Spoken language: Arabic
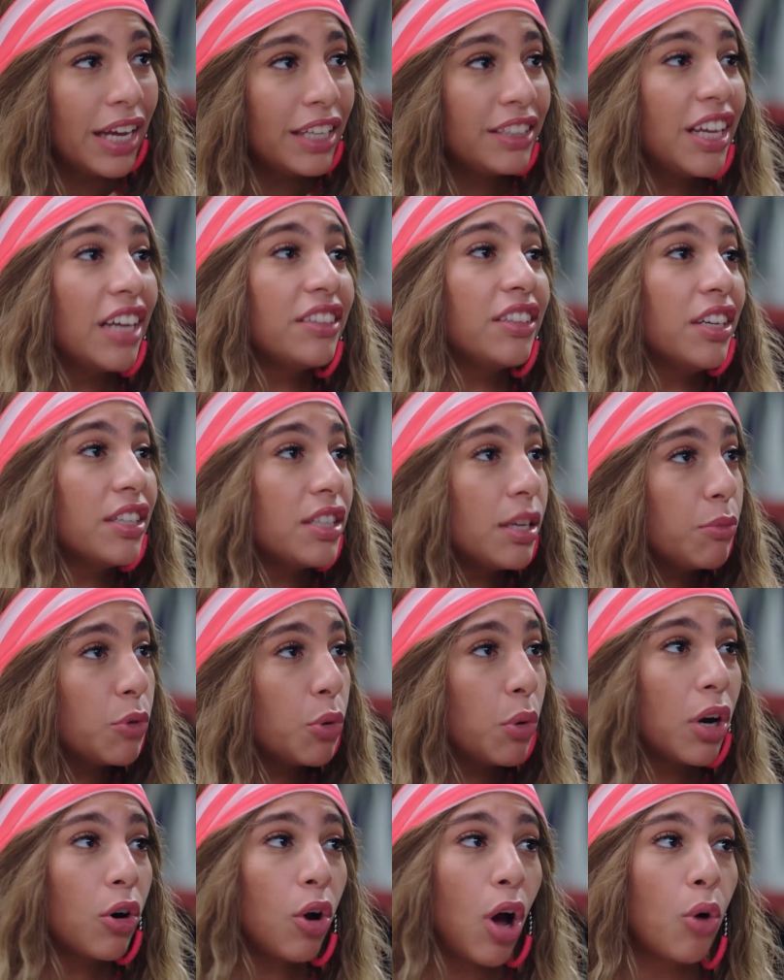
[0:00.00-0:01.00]
انت هتعزمني
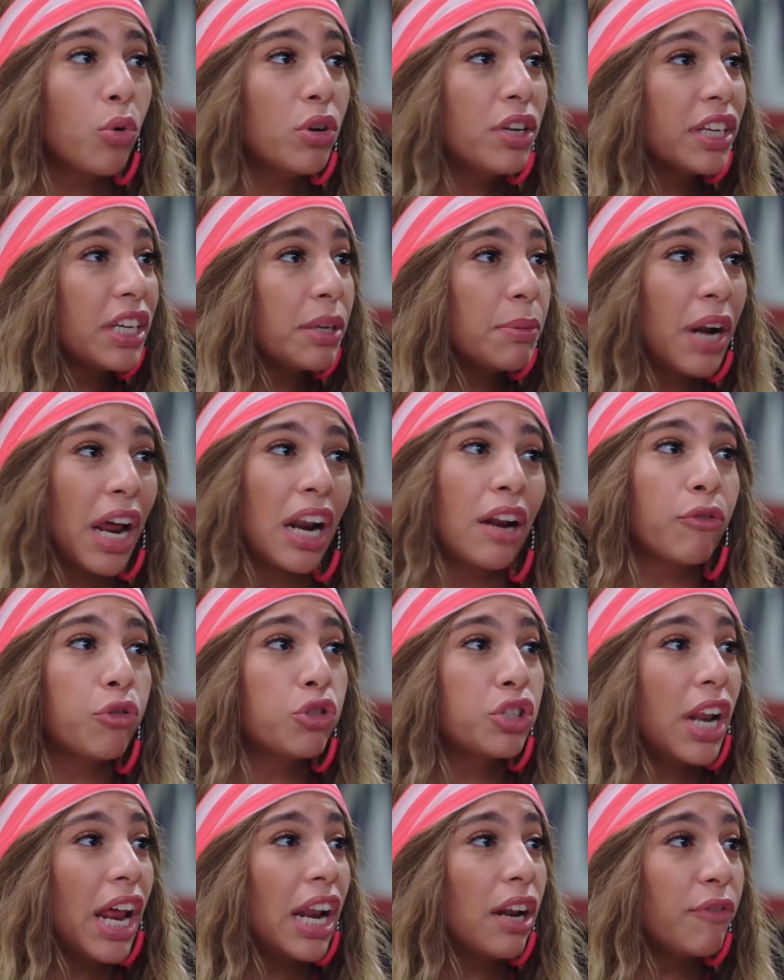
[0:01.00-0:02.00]
ولا اروح اقول للكبير على
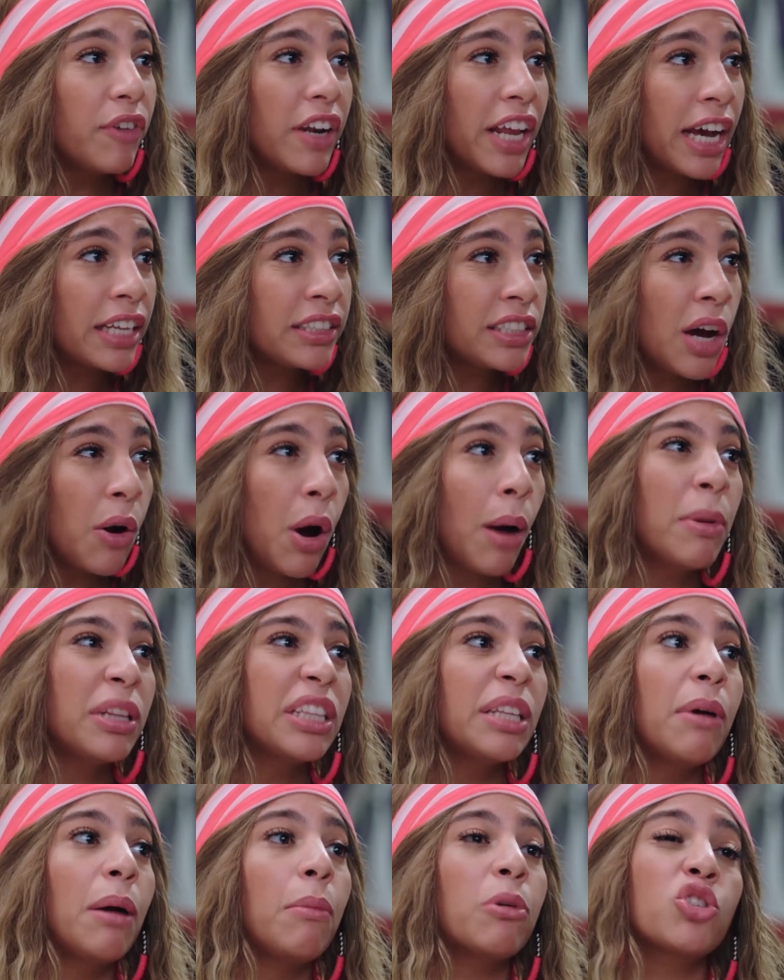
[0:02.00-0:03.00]
فلوس العلف اللي خدتها
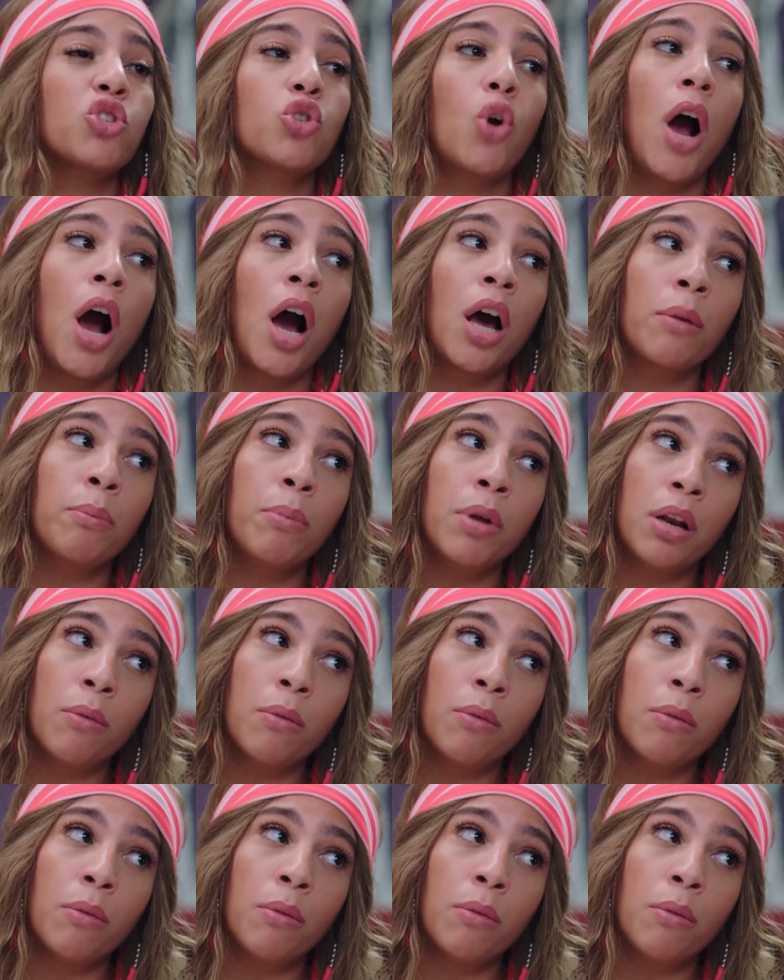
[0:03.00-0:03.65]
وعملت بيها مشروع حرب